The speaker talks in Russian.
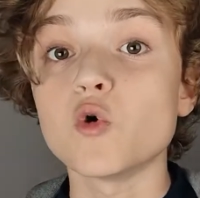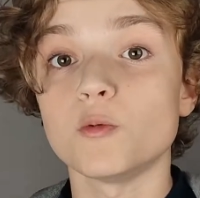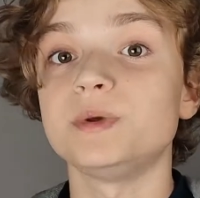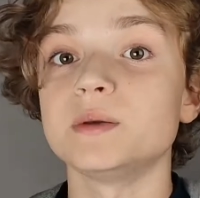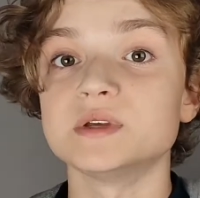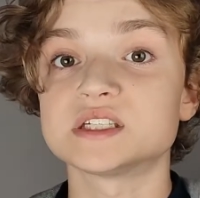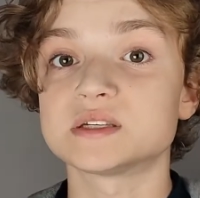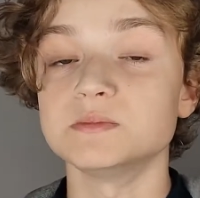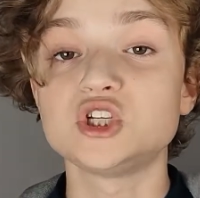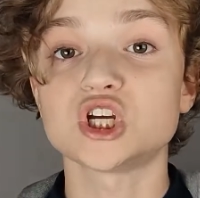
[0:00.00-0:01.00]
копьями,
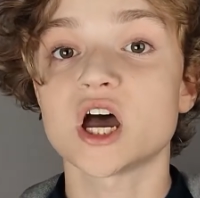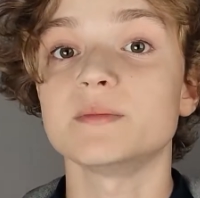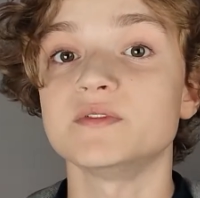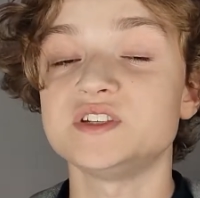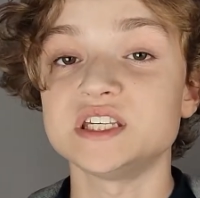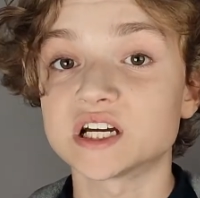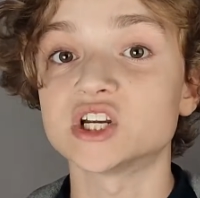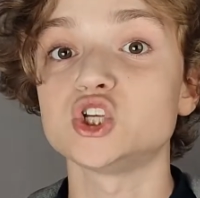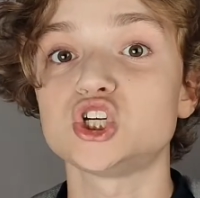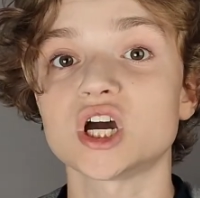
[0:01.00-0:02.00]
с мечами, все
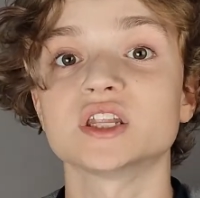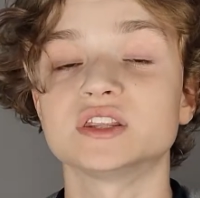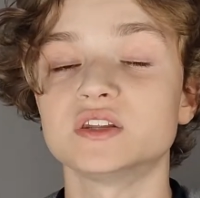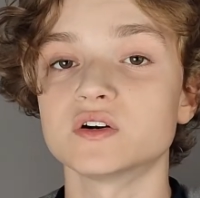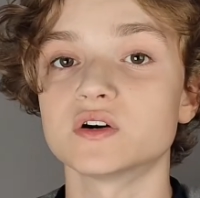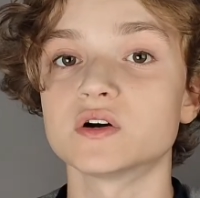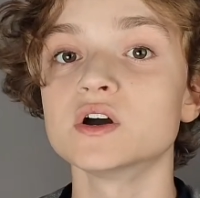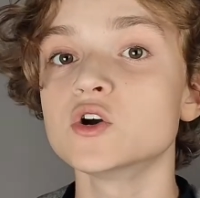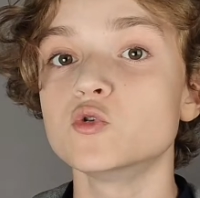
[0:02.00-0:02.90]
кричат, э,